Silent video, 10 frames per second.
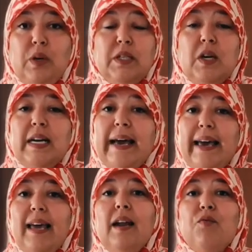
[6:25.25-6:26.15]
Cela n'a
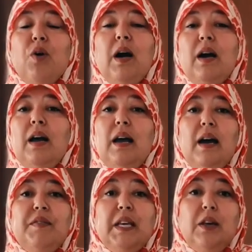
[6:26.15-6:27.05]
rien à voir
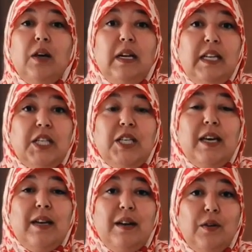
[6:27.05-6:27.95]
avec
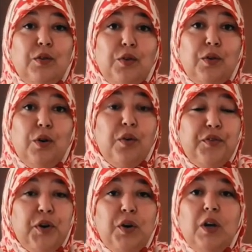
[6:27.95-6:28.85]
l'hygiène de
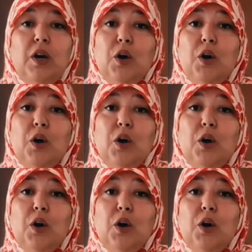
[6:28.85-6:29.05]
l'enfant.